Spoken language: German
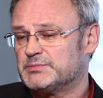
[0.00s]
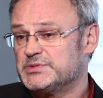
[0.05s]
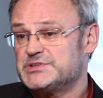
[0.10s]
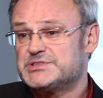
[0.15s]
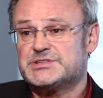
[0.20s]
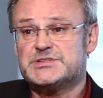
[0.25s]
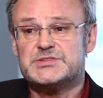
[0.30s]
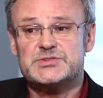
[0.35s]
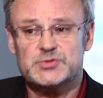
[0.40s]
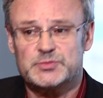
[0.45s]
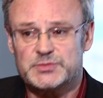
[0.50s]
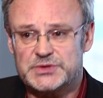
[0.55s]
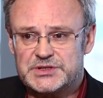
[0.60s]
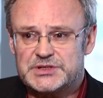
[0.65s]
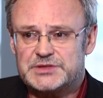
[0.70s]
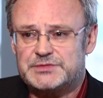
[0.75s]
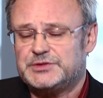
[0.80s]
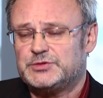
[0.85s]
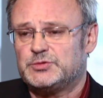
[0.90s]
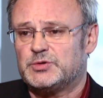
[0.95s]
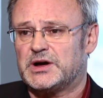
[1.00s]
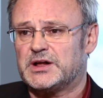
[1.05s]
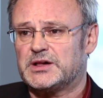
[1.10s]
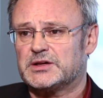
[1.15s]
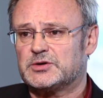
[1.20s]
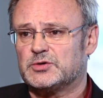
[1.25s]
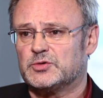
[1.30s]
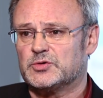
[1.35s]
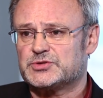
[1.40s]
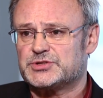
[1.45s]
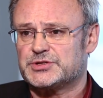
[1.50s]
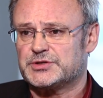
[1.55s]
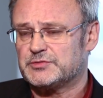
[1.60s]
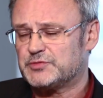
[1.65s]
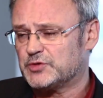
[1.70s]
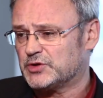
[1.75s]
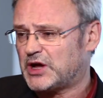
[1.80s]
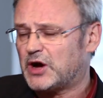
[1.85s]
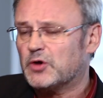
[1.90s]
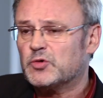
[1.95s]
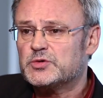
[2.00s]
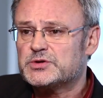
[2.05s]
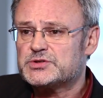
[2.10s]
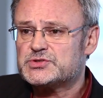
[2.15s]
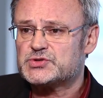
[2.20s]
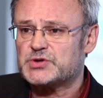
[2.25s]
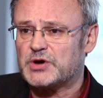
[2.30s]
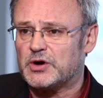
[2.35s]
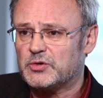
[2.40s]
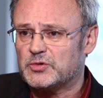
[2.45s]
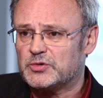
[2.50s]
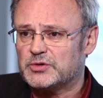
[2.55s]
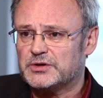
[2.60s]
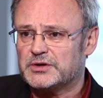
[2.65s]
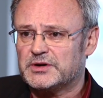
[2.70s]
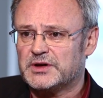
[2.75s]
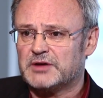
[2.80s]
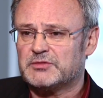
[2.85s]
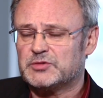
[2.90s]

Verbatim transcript: bis hin zum Individualcoaching von Auge zu Auge,